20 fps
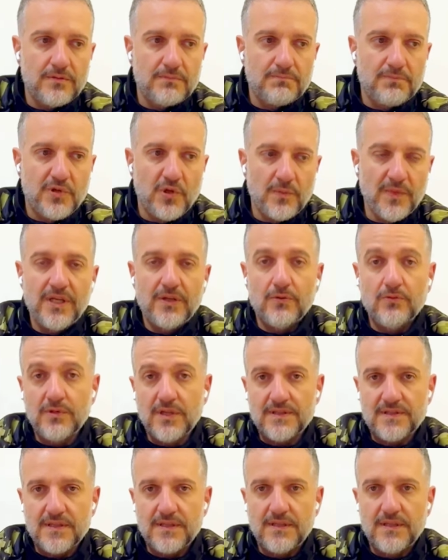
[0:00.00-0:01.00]
più o meno
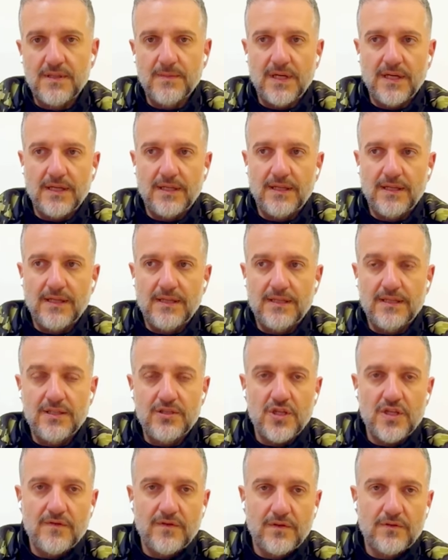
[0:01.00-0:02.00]
una settimana
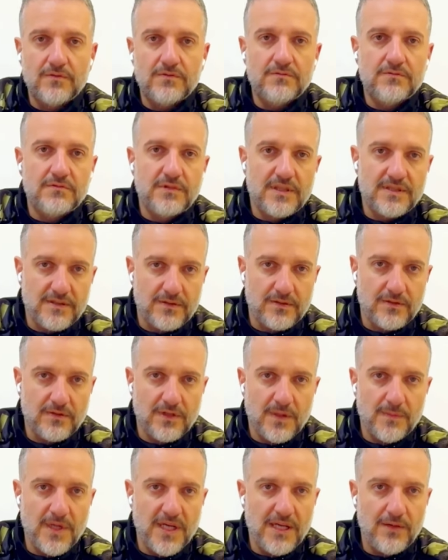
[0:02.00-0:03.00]
ricevo una
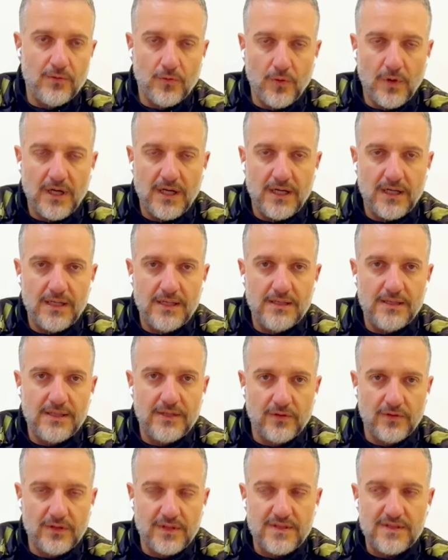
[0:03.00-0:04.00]
seconda mail uguale di
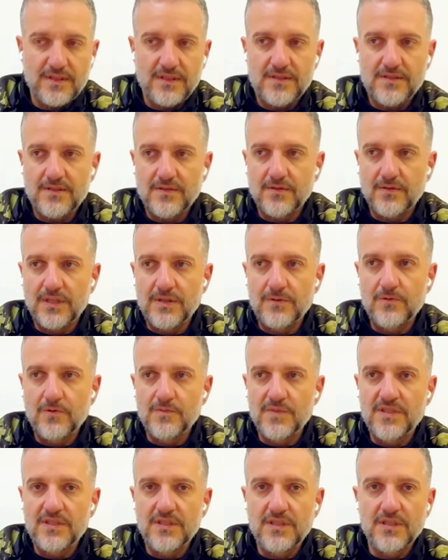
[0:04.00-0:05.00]
contestazione in cui
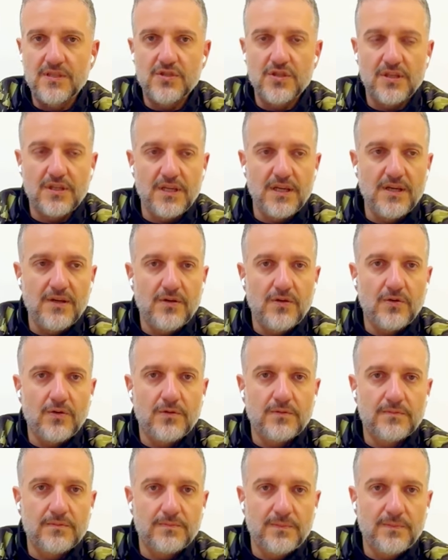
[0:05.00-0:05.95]
mi si dice che ho